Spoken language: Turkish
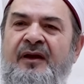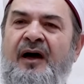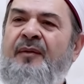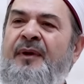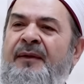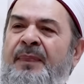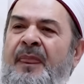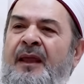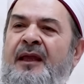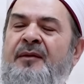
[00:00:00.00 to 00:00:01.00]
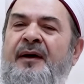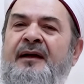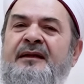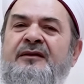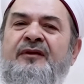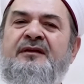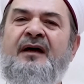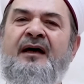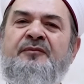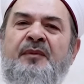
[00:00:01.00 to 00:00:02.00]
Ama ibadet ve
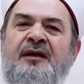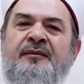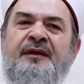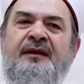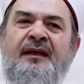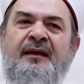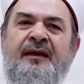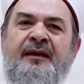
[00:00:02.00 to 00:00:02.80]
taat bakımından